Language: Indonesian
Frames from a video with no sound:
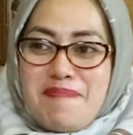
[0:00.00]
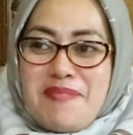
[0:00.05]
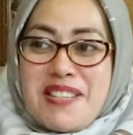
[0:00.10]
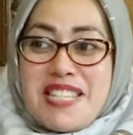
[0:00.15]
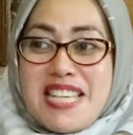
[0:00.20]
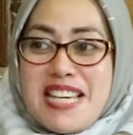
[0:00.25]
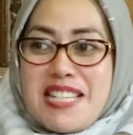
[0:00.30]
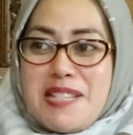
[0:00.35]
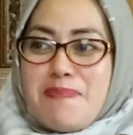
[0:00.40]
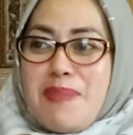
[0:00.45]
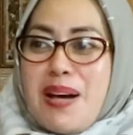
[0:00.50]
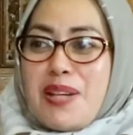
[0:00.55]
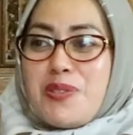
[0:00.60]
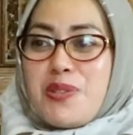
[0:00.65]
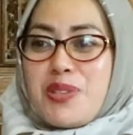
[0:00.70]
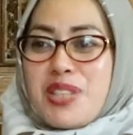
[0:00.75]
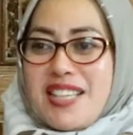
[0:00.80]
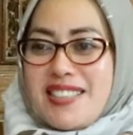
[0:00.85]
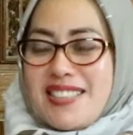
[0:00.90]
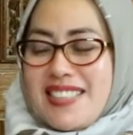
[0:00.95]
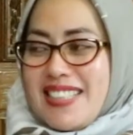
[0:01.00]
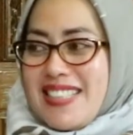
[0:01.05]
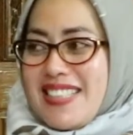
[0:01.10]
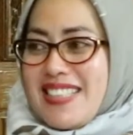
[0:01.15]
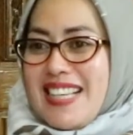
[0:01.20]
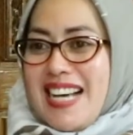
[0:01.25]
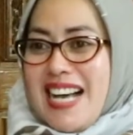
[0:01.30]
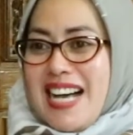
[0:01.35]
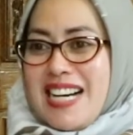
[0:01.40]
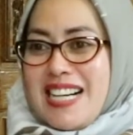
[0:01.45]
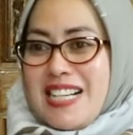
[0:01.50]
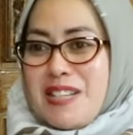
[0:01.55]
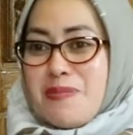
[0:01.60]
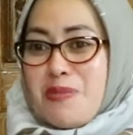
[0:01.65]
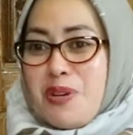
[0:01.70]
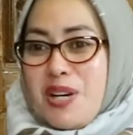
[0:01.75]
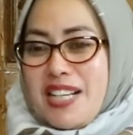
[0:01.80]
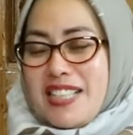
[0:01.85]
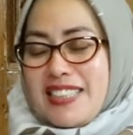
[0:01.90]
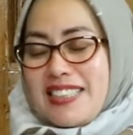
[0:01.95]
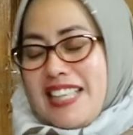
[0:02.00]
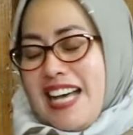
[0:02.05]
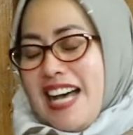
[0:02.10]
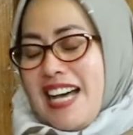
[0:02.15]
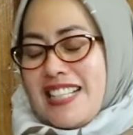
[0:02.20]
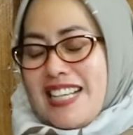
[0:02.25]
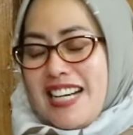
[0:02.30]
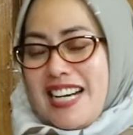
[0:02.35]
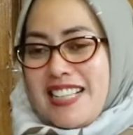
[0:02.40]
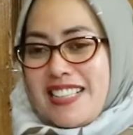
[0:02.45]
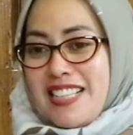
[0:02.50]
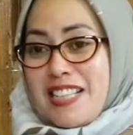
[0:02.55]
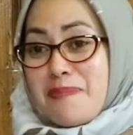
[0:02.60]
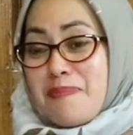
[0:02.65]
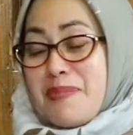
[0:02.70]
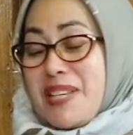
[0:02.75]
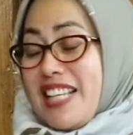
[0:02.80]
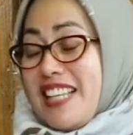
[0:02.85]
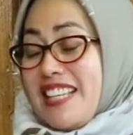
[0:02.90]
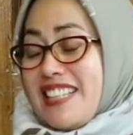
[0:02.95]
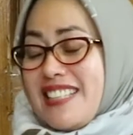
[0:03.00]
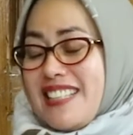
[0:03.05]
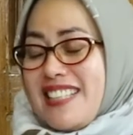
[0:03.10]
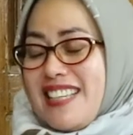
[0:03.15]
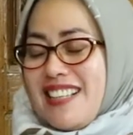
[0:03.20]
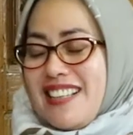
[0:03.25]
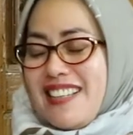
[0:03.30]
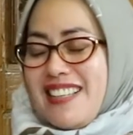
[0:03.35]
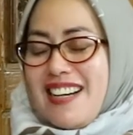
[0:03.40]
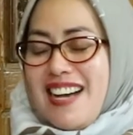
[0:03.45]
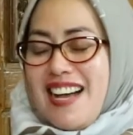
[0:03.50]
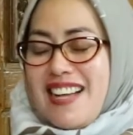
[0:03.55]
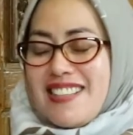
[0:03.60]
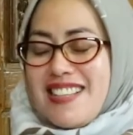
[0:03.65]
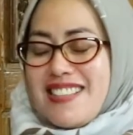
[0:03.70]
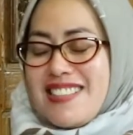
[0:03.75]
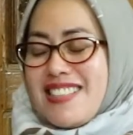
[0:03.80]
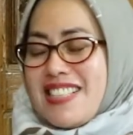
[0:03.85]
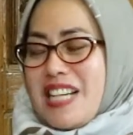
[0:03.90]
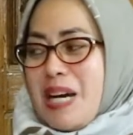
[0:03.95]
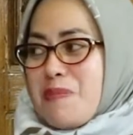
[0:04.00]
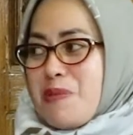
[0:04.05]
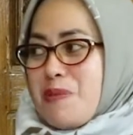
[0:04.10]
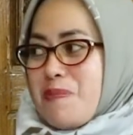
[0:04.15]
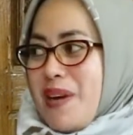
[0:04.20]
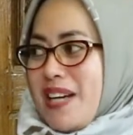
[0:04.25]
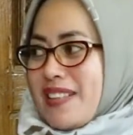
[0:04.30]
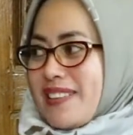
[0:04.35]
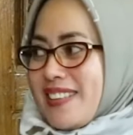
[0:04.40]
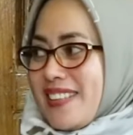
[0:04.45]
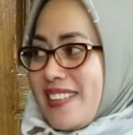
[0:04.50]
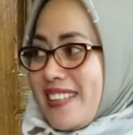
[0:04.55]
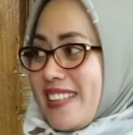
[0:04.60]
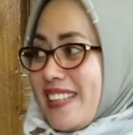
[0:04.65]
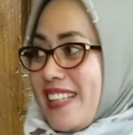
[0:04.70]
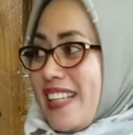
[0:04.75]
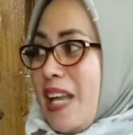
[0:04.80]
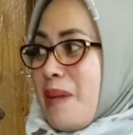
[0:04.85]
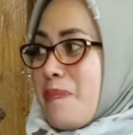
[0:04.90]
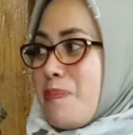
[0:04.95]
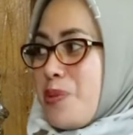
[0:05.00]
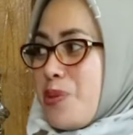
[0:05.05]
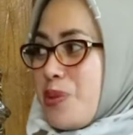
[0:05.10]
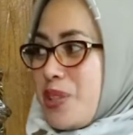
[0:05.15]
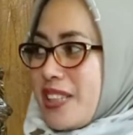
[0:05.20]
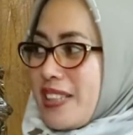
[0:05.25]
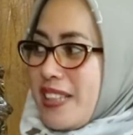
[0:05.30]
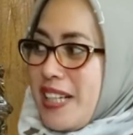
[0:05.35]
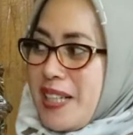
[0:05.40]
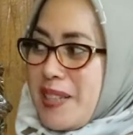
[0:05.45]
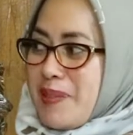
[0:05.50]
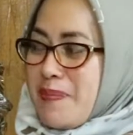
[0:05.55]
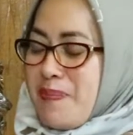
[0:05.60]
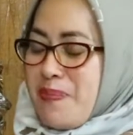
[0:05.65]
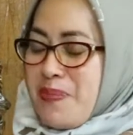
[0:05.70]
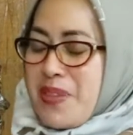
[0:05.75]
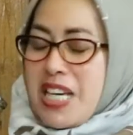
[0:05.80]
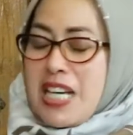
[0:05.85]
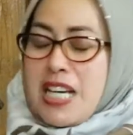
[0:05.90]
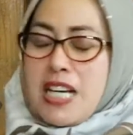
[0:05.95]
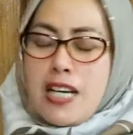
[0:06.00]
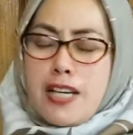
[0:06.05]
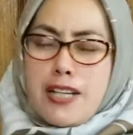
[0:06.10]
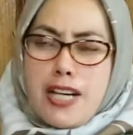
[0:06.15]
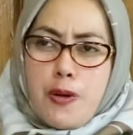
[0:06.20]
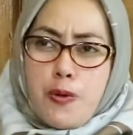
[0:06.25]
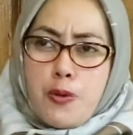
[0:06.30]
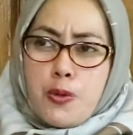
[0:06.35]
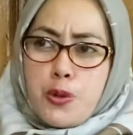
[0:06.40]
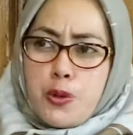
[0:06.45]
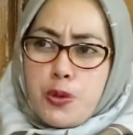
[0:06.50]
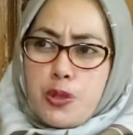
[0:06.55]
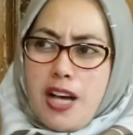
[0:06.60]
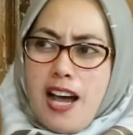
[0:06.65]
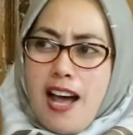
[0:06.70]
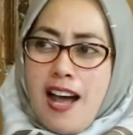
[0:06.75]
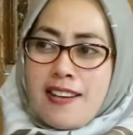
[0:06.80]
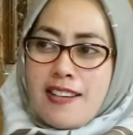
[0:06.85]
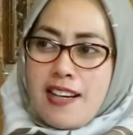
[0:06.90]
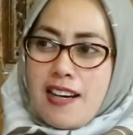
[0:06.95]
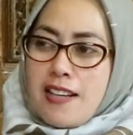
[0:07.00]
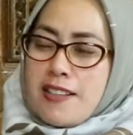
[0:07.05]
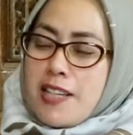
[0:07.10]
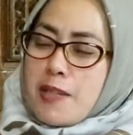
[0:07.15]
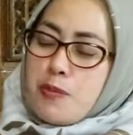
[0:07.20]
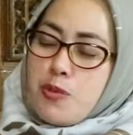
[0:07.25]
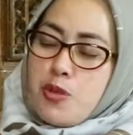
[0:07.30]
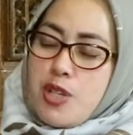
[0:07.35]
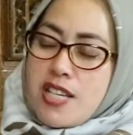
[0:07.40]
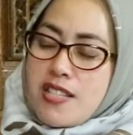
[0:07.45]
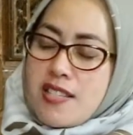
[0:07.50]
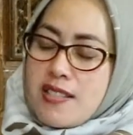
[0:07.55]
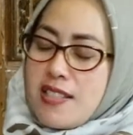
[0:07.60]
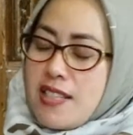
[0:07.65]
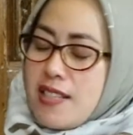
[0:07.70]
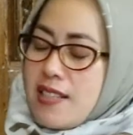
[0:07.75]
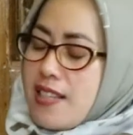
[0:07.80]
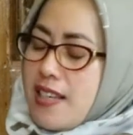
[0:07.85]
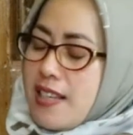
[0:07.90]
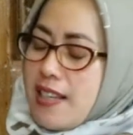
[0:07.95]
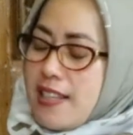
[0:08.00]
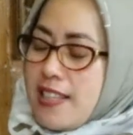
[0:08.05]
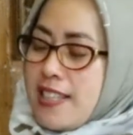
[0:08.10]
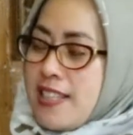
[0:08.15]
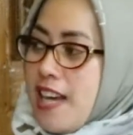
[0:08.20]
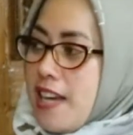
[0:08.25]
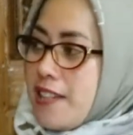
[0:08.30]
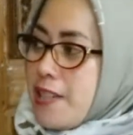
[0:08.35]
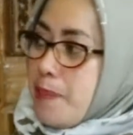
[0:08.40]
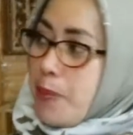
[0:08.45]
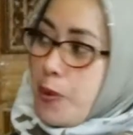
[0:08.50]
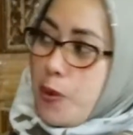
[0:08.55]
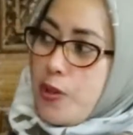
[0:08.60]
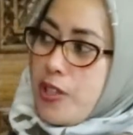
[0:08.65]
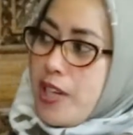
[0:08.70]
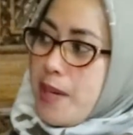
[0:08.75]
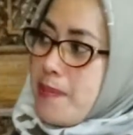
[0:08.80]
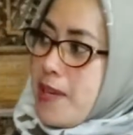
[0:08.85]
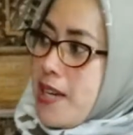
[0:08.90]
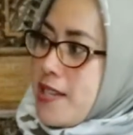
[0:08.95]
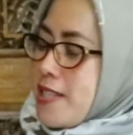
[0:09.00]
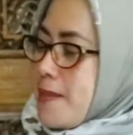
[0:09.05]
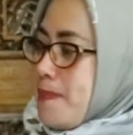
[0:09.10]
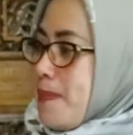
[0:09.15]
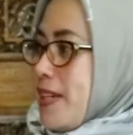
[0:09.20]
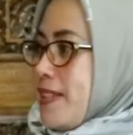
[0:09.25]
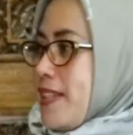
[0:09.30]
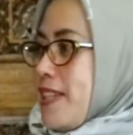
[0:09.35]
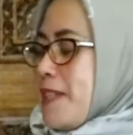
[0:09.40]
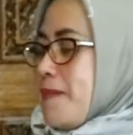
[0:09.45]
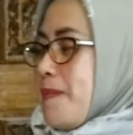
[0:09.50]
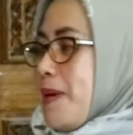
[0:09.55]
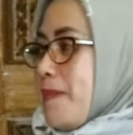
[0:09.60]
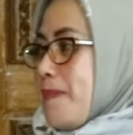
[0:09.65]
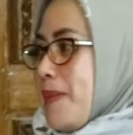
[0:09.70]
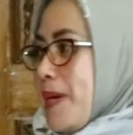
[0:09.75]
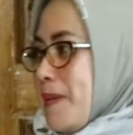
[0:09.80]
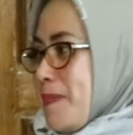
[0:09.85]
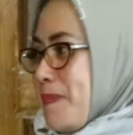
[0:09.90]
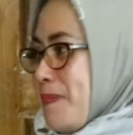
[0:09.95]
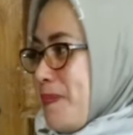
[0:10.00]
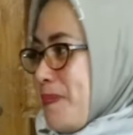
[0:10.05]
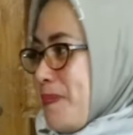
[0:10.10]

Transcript: menjadi panutan nih uh, buat anak-anak milenial yang -hmm. ada di Kabupaten Lampung Tengah. Lampung Tengah ya. Nah untuk anak-anak muda sendiri ini ada program nggak sih Pak dari Bapak?